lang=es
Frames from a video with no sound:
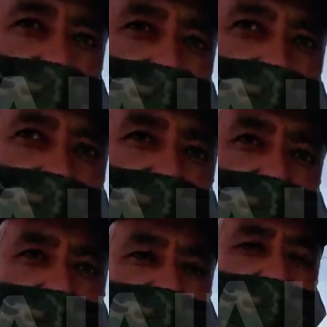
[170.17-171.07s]
el sector
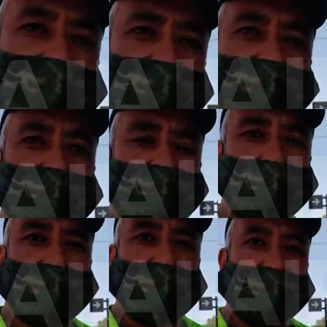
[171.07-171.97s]
salud, para
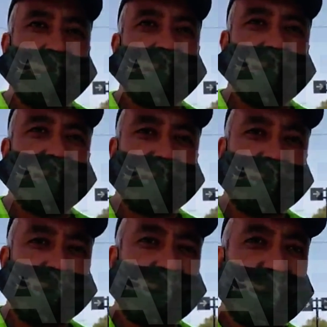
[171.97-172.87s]
armar este, este
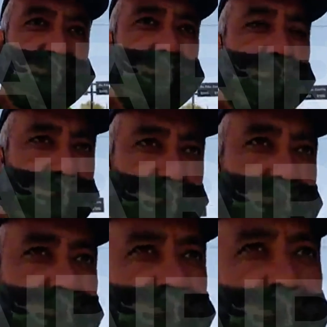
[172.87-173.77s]
protocolo y que
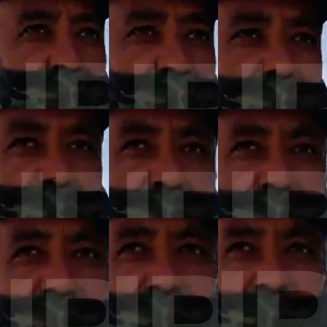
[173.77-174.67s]
justamente puedan volver a
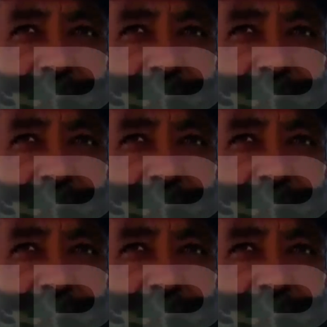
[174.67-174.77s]
trabajar.